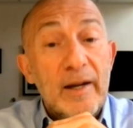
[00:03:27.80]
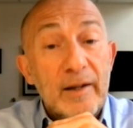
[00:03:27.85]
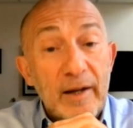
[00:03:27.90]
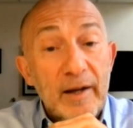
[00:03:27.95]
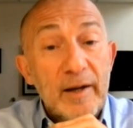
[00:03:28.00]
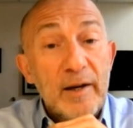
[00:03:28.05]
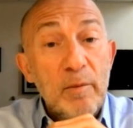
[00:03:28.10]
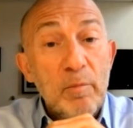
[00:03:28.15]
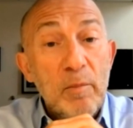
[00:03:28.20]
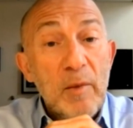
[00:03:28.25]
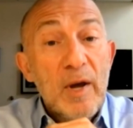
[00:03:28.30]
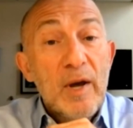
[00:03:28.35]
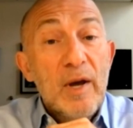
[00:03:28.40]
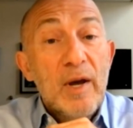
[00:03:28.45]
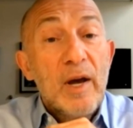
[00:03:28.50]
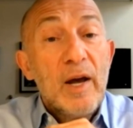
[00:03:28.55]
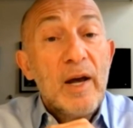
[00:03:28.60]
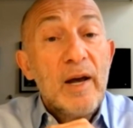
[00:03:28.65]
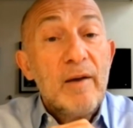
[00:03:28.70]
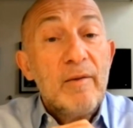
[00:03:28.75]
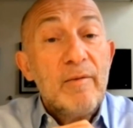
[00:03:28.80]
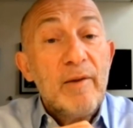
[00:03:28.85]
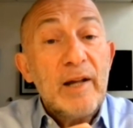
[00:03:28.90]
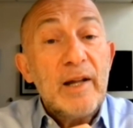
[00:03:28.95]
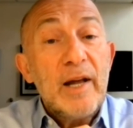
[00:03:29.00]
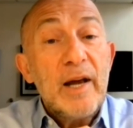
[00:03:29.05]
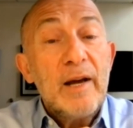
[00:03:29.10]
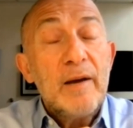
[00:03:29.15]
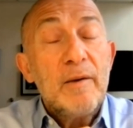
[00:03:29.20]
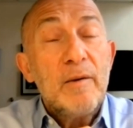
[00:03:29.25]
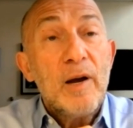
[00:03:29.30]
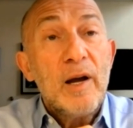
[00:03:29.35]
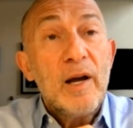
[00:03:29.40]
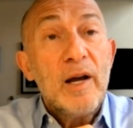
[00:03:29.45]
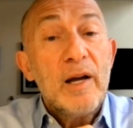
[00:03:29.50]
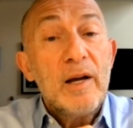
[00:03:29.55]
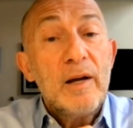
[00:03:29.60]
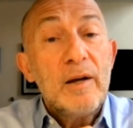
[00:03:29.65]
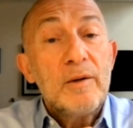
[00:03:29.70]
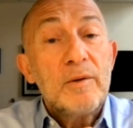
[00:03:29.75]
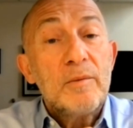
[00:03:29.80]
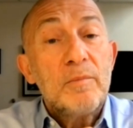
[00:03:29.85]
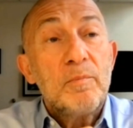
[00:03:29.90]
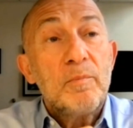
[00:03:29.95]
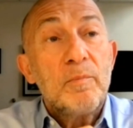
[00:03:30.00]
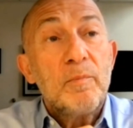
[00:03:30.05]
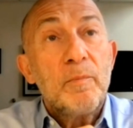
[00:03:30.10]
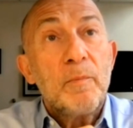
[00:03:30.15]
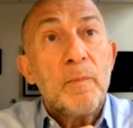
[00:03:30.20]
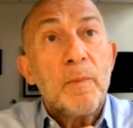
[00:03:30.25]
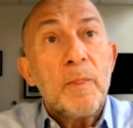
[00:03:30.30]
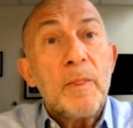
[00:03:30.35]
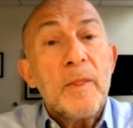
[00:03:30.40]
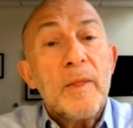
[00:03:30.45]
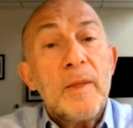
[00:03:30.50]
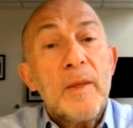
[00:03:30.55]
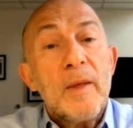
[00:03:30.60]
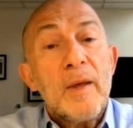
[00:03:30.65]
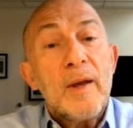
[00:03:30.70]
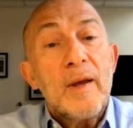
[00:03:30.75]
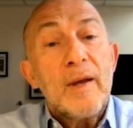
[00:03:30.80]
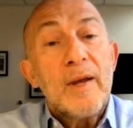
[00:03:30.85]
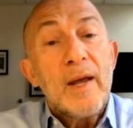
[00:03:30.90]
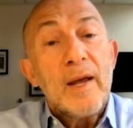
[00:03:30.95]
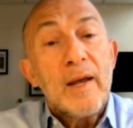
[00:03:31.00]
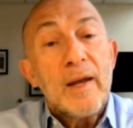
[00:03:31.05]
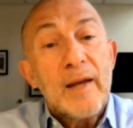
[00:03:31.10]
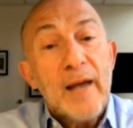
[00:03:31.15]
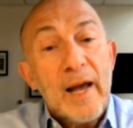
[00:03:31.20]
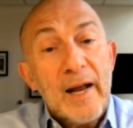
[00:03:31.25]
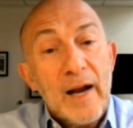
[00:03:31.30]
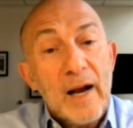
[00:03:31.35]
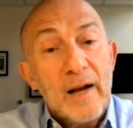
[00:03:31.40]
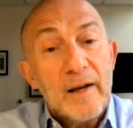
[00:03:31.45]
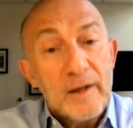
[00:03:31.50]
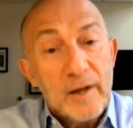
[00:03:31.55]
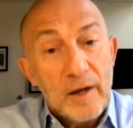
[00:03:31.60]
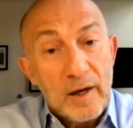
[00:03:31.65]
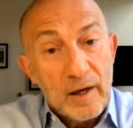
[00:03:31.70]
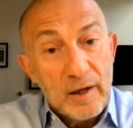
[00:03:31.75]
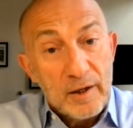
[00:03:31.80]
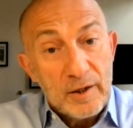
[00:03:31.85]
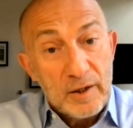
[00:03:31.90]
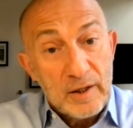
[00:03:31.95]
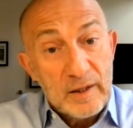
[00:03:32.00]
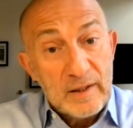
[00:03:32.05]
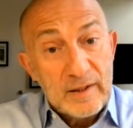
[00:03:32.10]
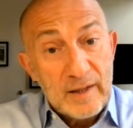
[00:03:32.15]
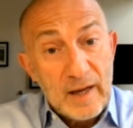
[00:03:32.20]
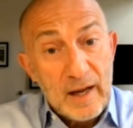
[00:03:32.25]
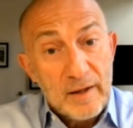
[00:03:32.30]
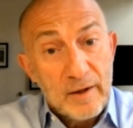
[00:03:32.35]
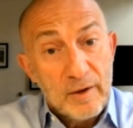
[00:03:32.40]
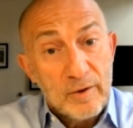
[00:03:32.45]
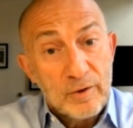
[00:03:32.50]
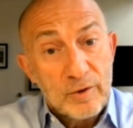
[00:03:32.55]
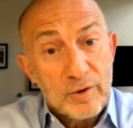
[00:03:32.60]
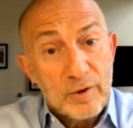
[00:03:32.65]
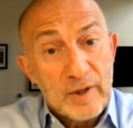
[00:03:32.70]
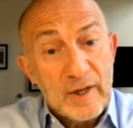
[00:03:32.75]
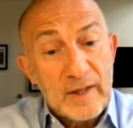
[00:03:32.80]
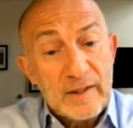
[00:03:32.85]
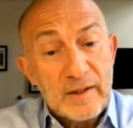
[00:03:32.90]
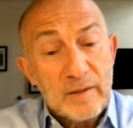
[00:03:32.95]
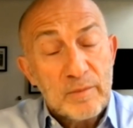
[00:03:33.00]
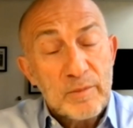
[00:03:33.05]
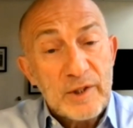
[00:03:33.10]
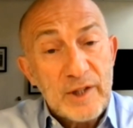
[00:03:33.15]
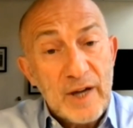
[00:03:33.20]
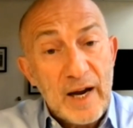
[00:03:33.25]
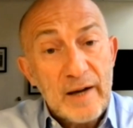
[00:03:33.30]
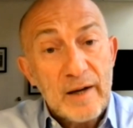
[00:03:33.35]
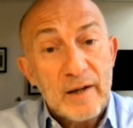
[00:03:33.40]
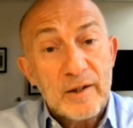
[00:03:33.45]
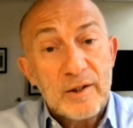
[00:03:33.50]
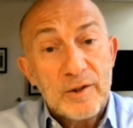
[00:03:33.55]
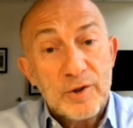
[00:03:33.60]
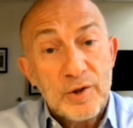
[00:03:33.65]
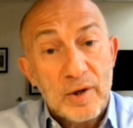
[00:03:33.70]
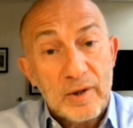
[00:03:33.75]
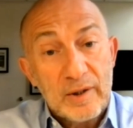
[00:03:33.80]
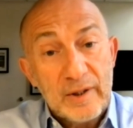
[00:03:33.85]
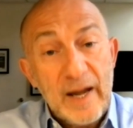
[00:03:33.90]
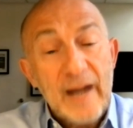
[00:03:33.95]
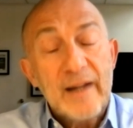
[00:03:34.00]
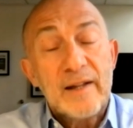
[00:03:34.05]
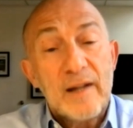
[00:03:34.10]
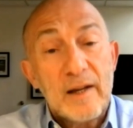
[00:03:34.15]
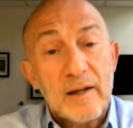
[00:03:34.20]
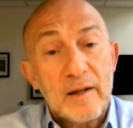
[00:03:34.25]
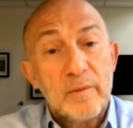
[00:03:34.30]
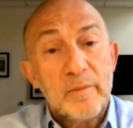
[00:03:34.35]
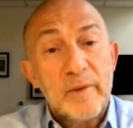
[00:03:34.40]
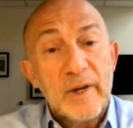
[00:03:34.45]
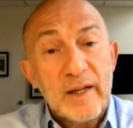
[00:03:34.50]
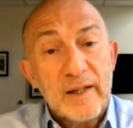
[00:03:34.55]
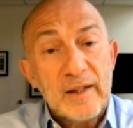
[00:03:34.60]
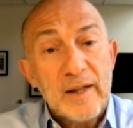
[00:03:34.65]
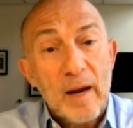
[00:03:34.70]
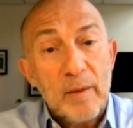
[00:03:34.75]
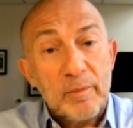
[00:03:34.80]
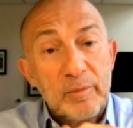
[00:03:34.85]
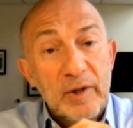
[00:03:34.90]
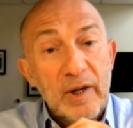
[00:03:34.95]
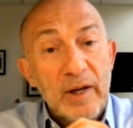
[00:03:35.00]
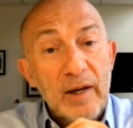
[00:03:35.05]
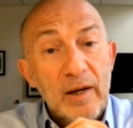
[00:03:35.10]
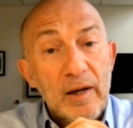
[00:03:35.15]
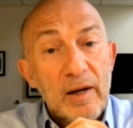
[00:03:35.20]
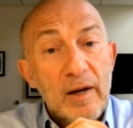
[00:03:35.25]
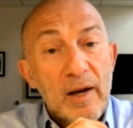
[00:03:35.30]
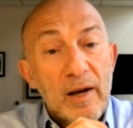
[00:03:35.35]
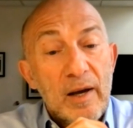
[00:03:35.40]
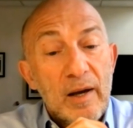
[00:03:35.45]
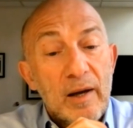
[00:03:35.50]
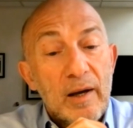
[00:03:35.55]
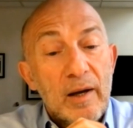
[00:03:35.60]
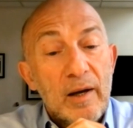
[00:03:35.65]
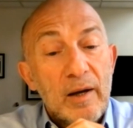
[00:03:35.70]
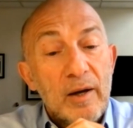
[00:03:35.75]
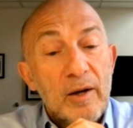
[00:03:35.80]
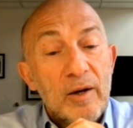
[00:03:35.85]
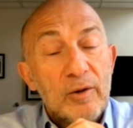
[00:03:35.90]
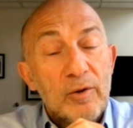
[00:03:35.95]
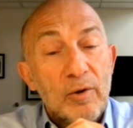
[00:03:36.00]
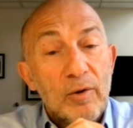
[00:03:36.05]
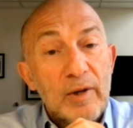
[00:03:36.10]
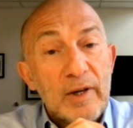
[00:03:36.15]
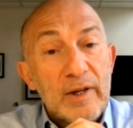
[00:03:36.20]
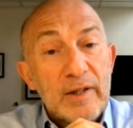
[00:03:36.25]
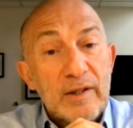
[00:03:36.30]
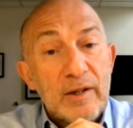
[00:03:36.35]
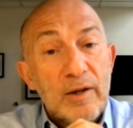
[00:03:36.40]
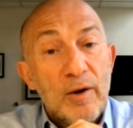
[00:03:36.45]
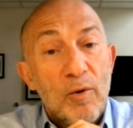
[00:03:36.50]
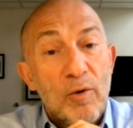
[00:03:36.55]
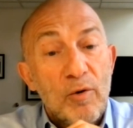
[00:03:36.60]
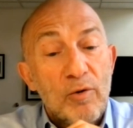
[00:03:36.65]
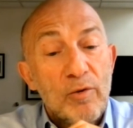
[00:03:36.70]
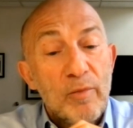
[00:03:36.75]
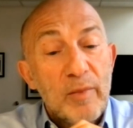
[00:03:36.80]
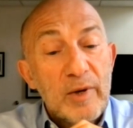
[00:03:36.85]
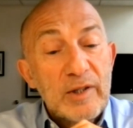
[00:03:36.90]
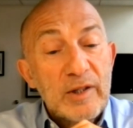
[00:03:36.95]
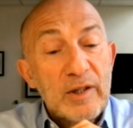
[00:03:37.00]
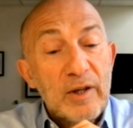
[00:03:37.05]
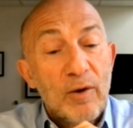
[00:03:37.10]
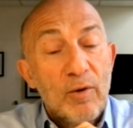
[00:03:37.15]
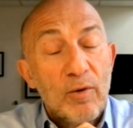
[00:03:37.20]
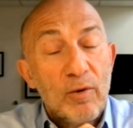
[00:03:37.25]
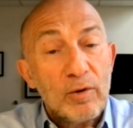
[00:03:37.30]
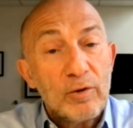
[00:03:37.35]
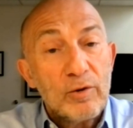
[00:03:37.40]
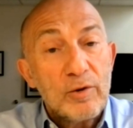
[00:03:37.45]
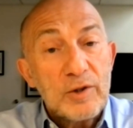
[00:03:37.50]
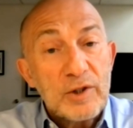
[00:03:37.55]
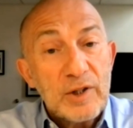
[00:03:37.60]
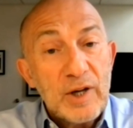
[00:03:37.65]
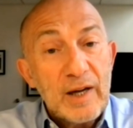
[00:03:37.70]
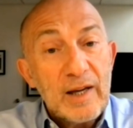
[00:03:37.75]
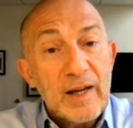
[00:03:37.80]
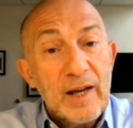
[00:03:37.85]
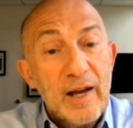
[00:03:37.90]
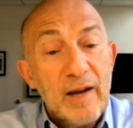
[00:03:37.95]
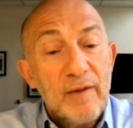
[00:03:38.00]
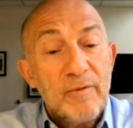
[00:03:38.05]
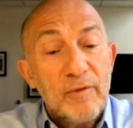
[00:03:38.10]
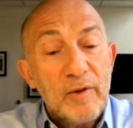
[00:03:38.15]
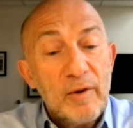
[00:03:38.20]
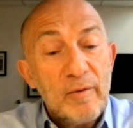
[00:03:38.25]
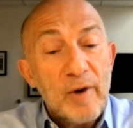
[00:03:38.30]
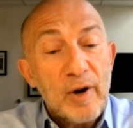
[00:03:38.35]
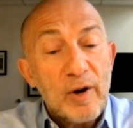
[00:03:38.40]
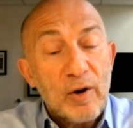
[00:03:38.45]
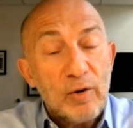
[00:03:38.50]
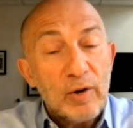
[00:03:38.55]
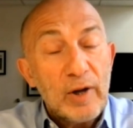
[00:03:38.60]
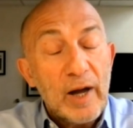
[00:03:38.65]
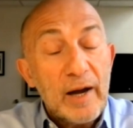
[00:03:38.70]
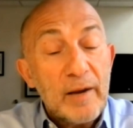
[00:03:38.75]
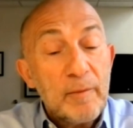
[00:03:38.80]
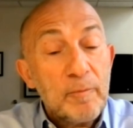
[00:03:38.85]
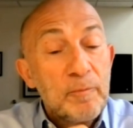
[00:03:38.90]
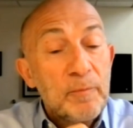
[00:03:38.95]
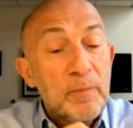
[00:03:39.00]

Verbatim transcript: ederim e, ve de e, genel e, insan üç yazılmış yani technical bir kitap değil. E, dolayısıyla okuması da oldukça keyifli ve kolay.